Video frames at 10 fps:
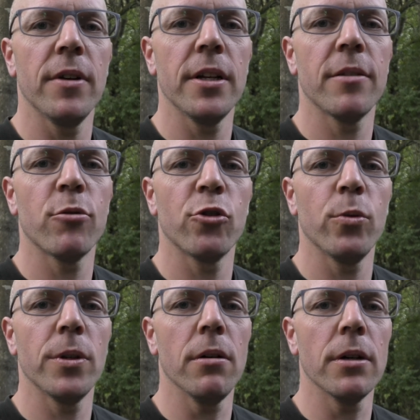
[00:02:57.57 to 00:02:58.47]
weil ich
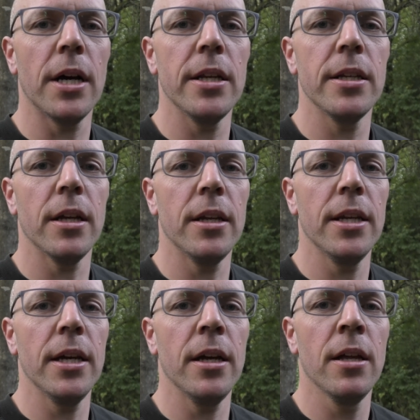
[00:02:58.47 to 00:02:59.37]
zwischendurch auch gar nicht an
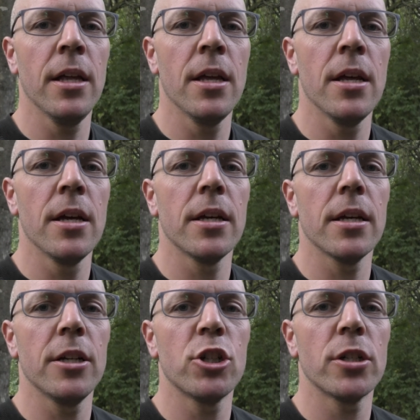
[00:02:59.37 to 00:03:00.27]
der
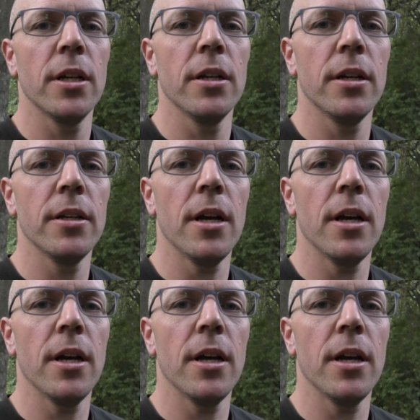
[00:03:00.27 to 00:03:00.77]
Grillstelle, an der